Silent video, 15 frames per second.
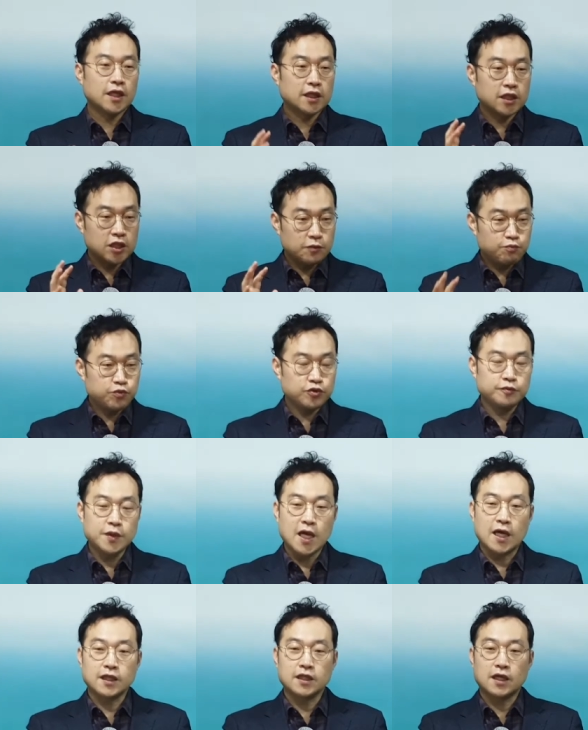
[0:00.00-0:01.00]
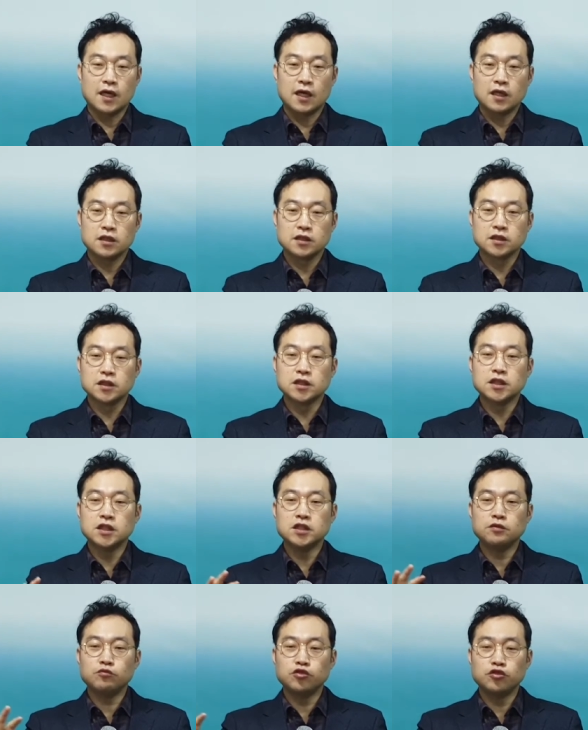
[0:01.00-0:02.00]
이게 기쁨이 아니라
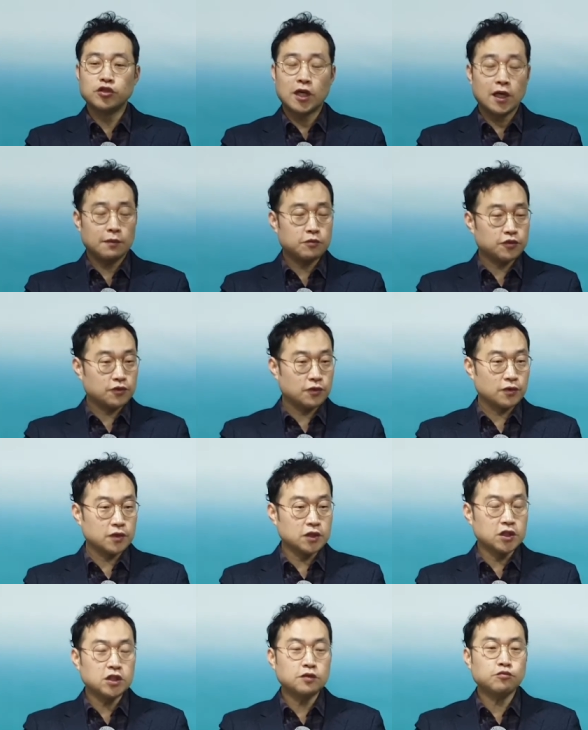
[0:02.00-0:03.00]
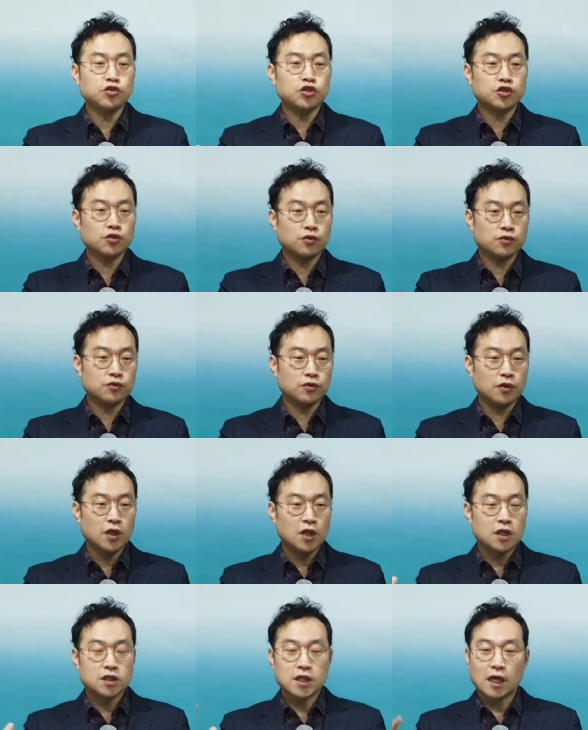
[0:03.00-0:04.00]
의무감으로, 의무
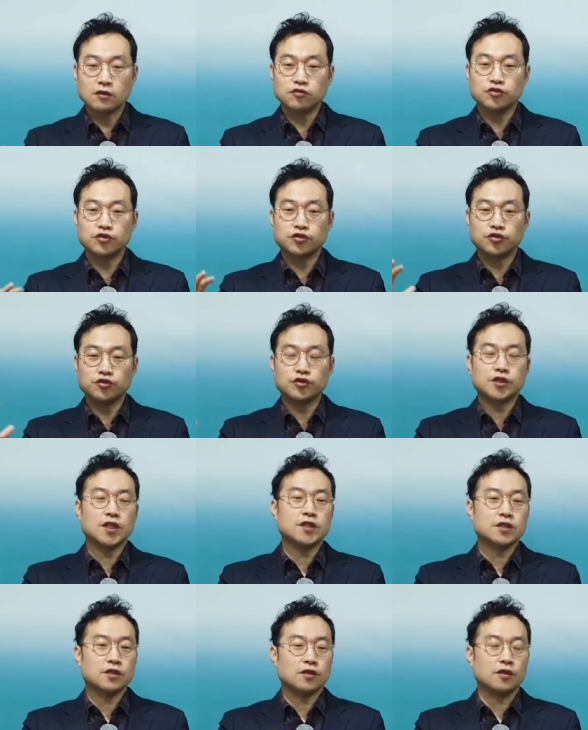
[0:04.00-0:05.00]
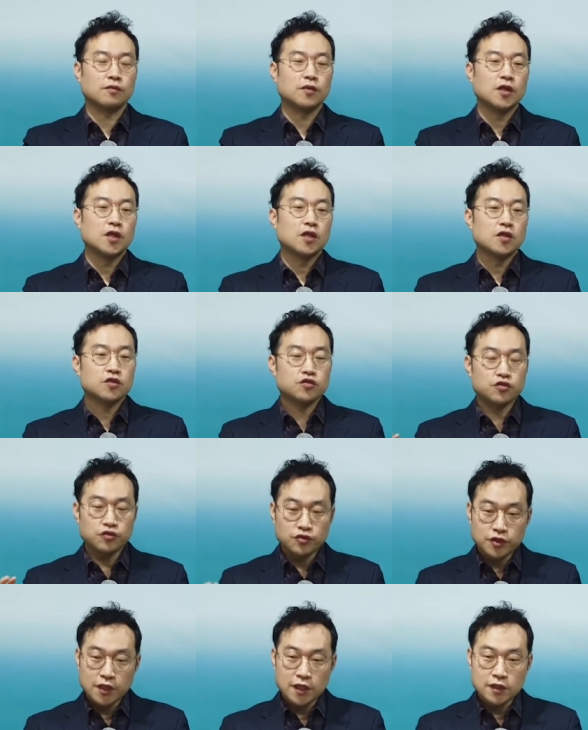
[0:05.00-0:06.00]
쪽으로 자꾸 숙제처럼,
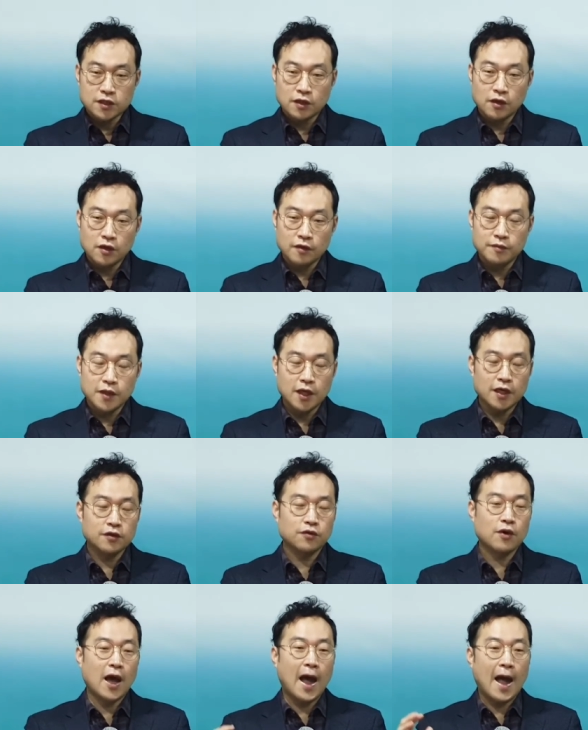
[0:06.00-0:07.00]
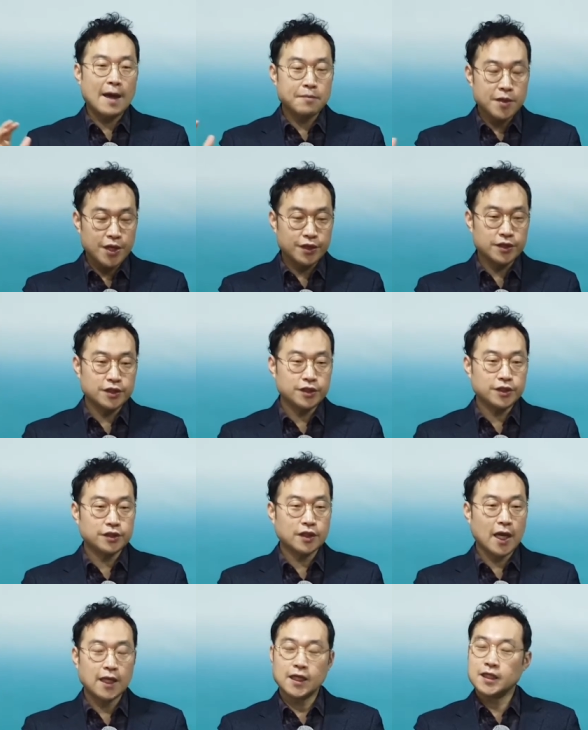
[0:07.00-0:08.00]
숙제처럼이라도
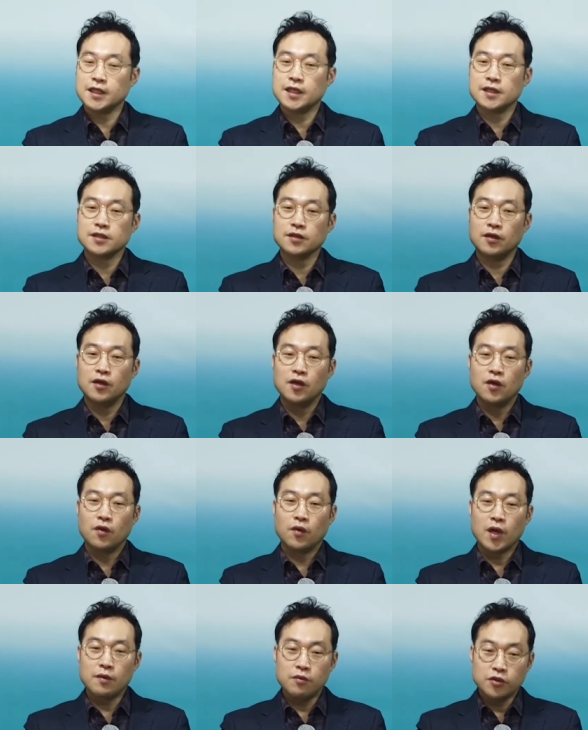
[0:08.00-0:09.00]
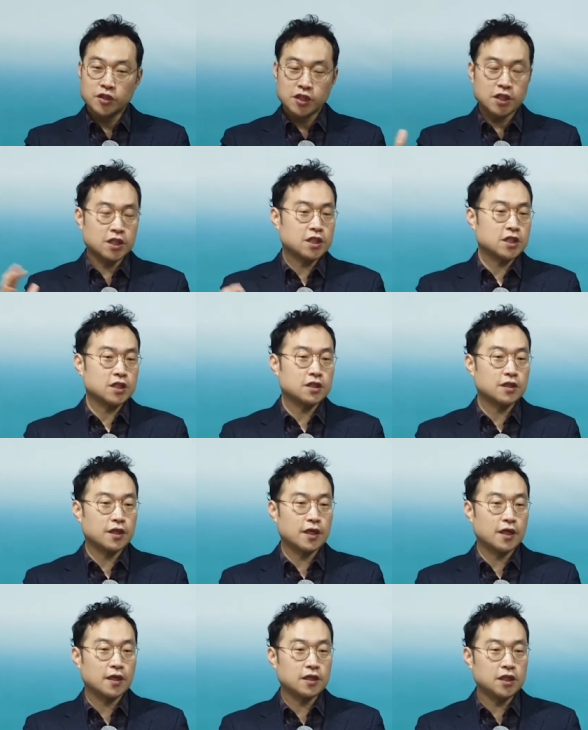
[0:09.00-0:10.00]
하면은 하나님께서
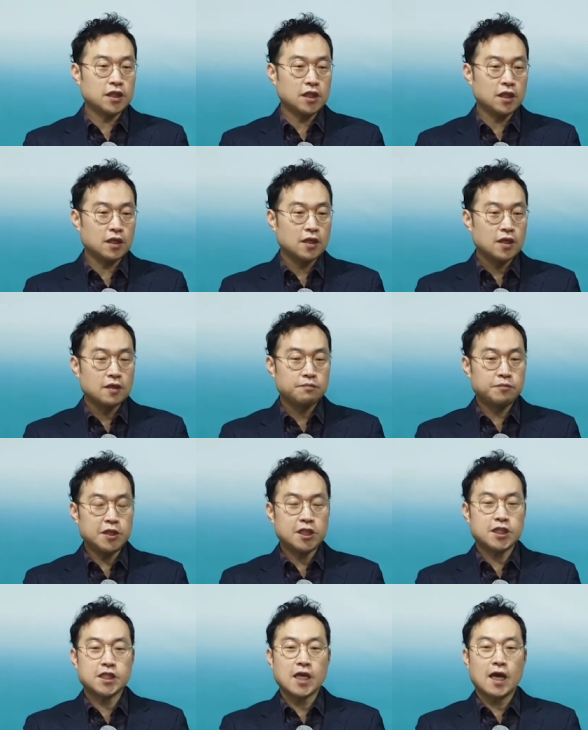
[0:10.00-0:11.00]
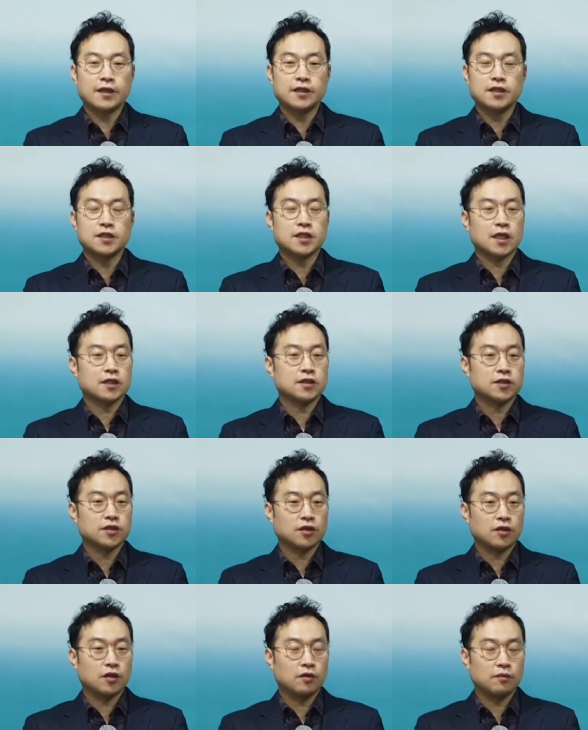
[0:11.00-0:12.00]
회복시키시는데 이 믿지 않는
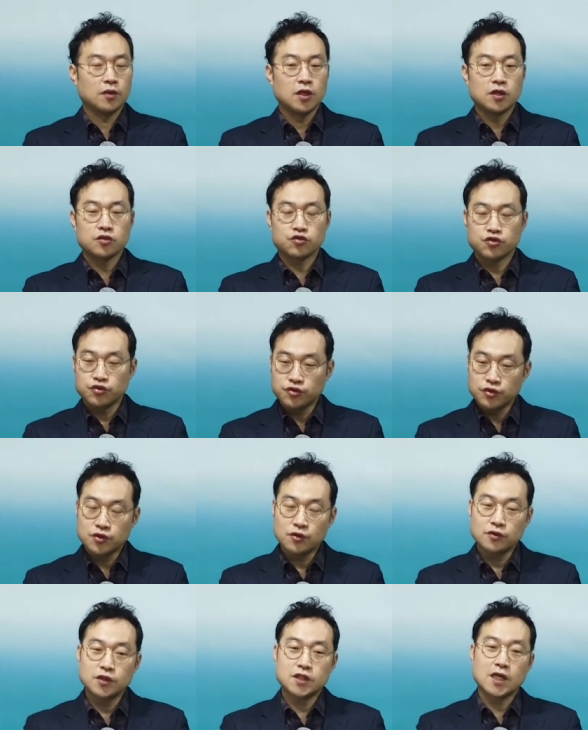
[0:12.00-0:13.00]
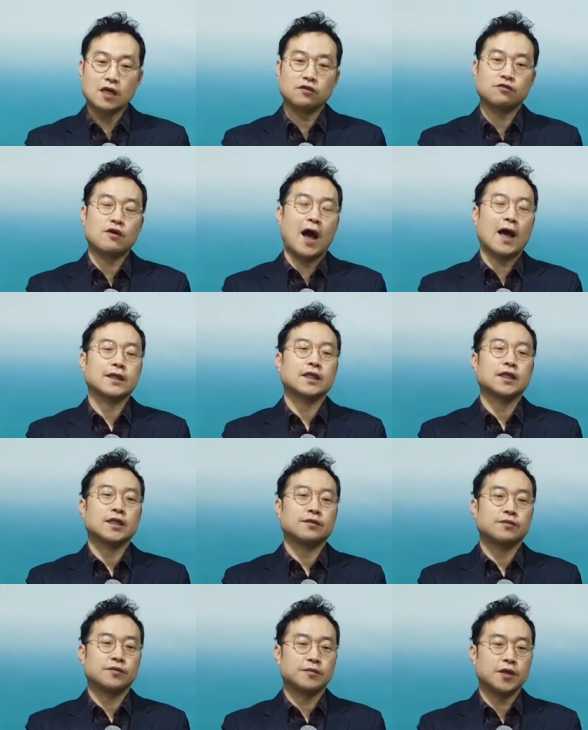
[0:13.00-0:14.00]
자들처럼 순종을 자꾸 안
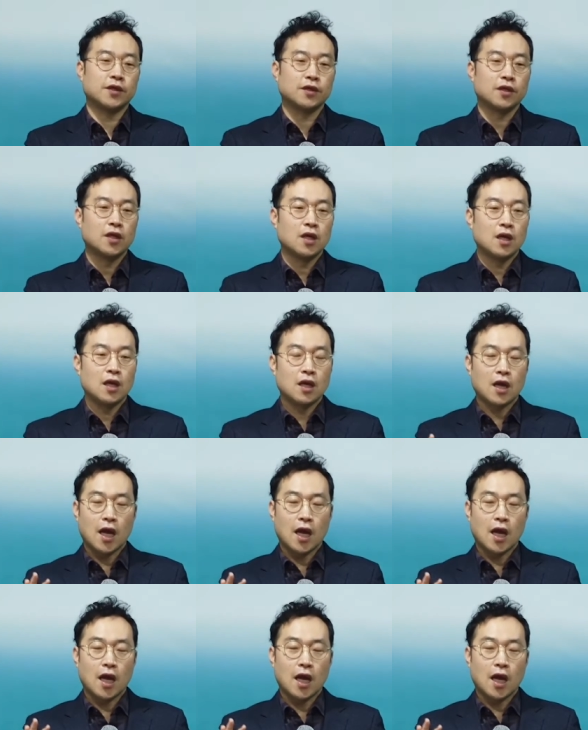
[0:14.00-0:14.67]
하다 보면